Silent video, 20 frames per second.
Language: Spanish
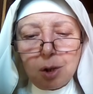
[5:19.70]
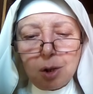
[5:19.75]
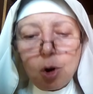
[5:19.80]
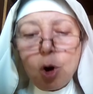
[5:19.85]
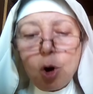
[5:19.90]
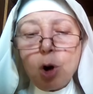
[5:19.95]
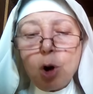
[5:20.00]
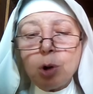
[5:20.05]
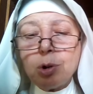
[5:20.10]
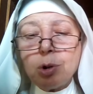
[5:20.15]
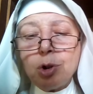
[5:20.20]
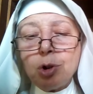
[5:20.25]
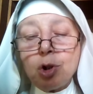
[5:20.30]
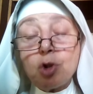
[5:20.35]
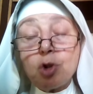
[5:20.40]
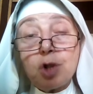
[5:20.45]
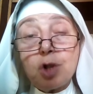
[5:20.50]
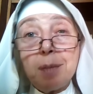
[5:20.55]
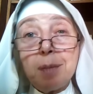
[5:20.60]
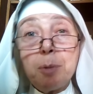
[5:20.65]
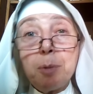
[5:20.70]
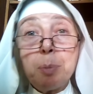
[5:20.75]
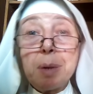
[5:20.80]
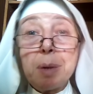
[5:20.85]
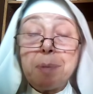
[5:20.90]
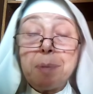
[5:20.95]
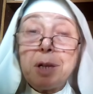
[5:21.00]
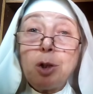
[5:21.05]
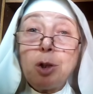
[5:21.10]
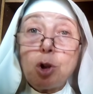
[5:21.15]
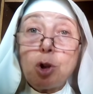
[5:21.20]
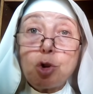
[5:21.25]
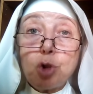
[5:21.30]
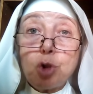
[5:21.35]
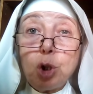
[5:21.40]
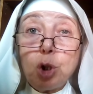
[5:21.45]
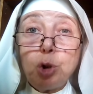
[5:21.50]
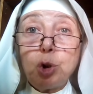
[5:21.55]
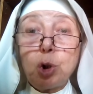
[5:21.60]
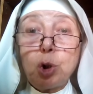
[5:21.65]
¿O no seremos más bien
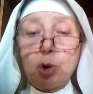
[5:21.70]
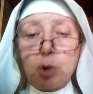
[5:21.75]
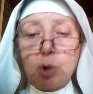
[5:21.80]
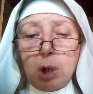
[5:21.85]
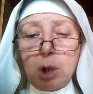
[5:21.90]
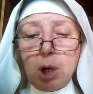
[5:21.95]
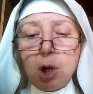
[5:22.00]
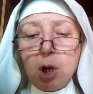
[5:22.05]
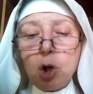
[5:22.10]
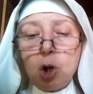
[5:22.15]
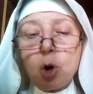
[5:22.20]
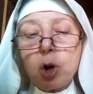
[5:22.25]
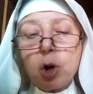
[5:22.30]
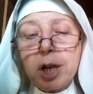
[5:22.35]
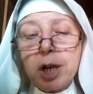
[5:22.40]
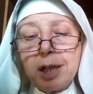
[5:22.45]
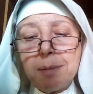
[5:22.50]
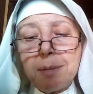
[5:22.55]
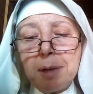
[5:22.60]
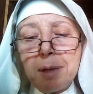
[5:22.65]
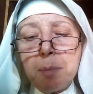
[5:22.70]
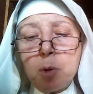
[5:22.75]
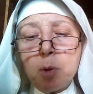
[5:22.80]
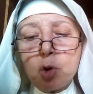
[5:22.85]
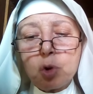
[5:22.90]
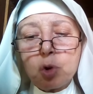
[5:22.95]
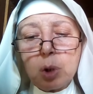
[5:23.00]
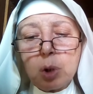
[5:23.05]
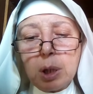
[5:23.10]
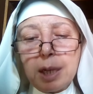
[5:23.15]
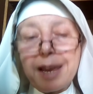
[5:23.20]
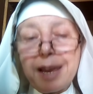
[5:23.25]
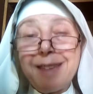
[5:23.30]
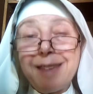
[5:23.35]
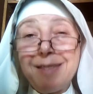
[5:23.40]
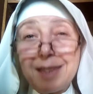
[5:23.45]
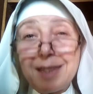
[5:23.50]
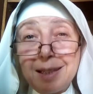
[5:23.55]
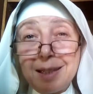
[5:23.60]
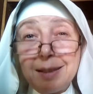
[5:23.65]
nosotros los que debemos
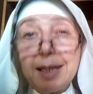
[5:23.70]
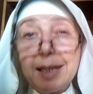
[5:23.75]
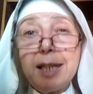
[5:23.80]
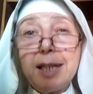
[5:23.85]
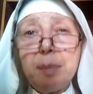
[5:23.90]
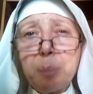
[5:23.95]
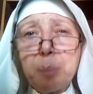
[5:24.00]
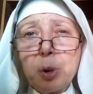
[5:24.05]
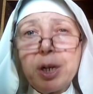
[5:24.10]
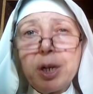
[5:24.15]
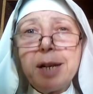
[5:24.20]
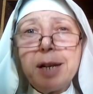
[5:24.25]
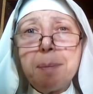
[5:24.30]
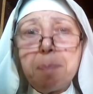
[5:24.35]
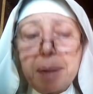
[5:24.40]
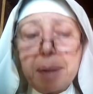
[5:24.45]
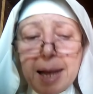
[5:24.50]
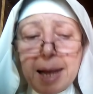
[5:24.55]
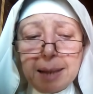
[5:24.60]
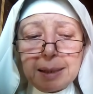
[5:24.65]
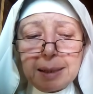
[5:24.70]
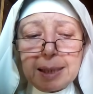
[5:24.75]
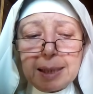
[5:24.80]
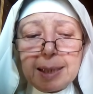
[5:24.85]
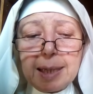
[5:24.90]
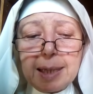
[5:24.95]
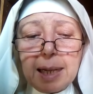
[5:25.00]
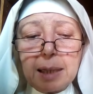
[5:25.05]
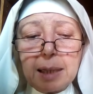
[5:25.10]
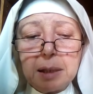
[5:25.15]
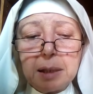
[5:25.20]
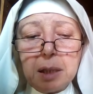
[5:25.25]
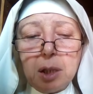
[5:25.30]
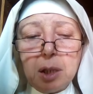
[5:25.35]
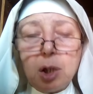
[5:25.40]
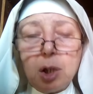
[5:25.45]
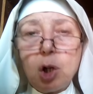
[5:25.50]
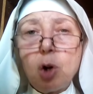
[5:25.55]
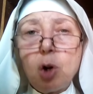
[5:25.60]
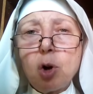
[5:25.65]
entender y poner en práctica
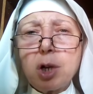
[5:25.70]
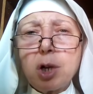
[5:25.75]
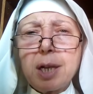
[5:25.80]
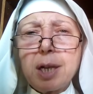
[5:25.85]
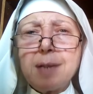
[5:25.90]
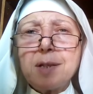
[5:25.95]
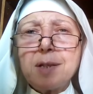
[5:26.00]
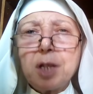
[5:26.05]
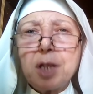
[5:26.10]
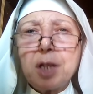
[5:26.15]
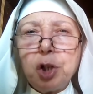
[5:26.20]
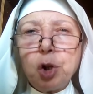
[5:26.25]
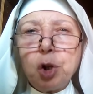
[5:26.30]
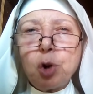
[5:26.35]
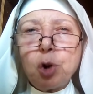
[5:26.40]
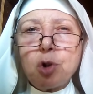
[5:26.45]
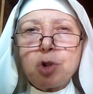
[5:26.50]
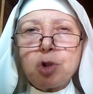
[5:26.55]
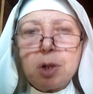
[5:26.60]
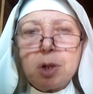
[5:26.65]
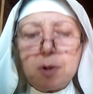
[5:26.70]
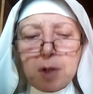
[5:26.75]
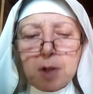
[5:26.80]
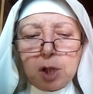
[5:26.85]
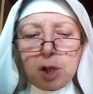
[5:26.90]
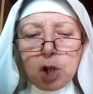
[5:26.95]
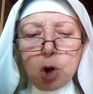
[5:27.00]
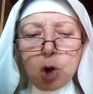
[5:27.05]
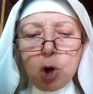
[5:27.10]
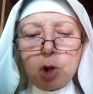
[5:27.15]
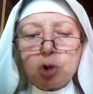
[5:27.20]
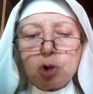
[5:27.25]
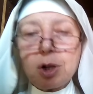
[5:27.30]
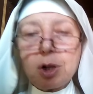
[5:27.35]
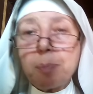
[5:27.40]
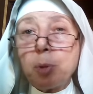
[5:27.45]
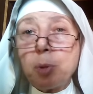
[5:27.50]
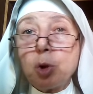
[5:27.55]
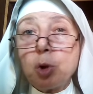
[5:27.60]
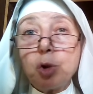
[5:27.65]
lo que el Señor nos enseñó y los
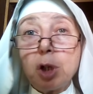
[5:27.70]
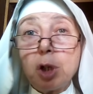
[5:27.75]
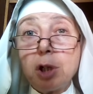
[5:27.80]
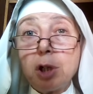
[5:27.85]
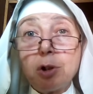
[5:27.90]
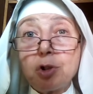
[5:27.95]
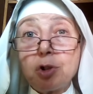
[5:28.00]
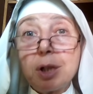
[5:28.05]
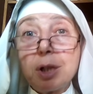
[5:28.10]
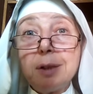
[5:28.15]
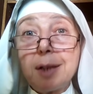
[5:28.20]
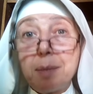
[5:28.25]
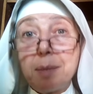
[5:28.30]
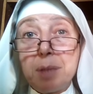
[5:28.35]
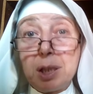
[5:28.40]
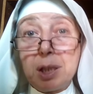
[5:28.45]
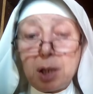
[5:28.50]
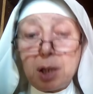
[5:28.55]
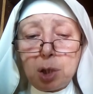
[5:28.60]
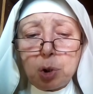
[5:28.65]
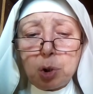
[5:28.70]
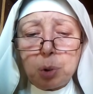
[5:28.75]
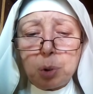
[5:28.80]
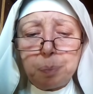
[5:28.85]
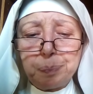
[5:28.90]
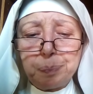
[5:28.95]
apóstoles nos han transmitido?